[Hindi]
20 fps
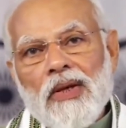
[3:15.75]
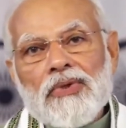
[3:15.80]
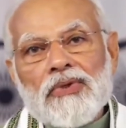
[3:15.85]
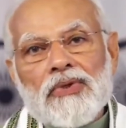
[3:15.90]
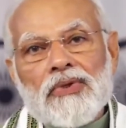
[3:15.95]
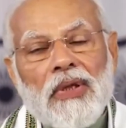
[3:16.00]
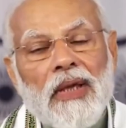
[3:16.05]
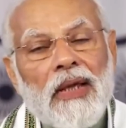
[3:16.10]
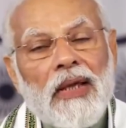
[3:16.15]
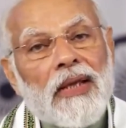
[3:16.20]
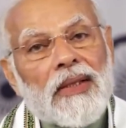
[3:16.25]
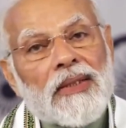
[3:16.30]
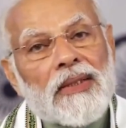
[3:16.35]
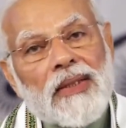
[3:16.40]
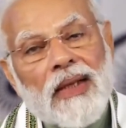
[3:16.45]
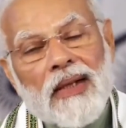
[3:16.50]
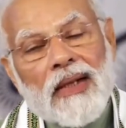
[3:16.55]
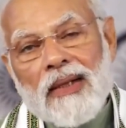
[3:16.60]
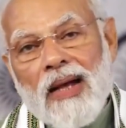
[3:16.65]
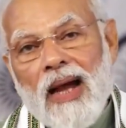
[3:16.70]
स्थिर
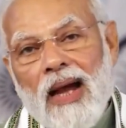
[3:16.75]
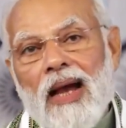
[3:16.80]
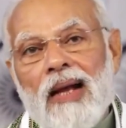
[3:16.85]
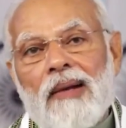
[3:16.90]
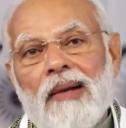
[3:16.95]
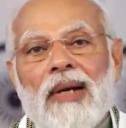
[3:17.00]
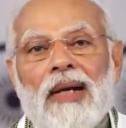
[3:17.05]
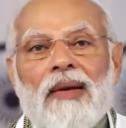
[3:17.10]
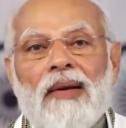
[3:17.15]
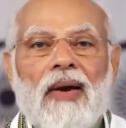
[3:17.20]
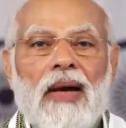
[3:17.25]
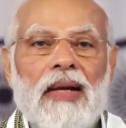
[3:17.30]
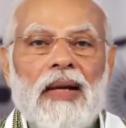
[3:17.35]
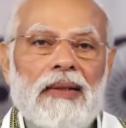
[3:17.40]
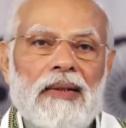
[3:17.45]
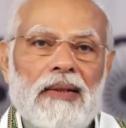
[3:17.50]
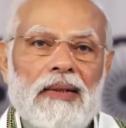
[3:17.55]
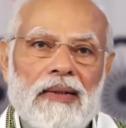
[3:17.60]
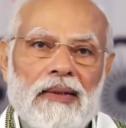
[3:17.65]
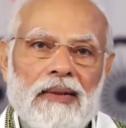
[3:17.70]
सरकार बनवाई